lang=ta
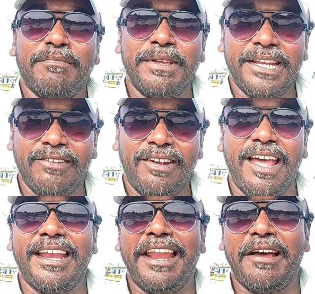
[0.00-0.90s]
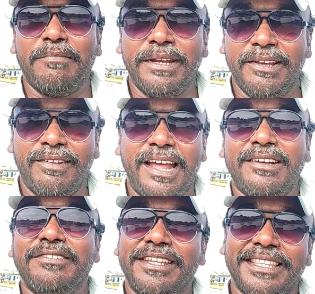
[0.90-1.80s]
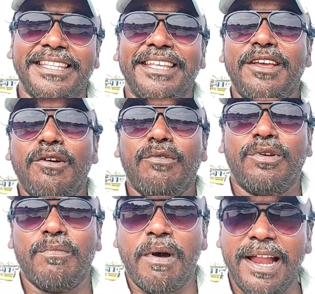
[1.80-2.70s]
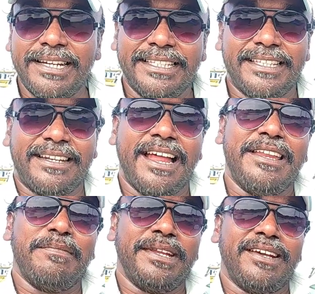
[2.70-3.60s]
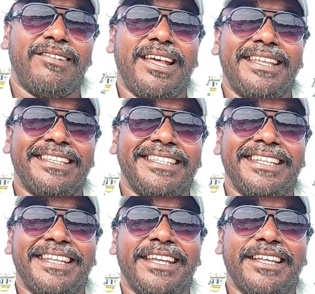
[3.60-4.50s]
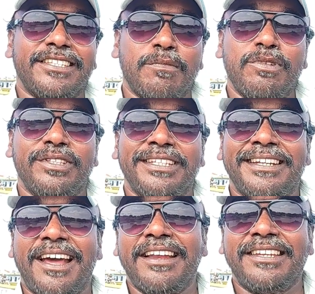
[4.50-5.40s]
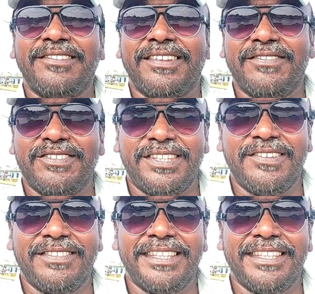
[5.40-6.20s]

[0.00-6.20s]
மீனவராக எல்லாம் மீனவராகவும் இருந்து ஒரு மாற்றுத்திறனாளி மீனவராக இருந்து சமூகத்துக்கு நான் ஆட்டிட்டு வர விஷயம்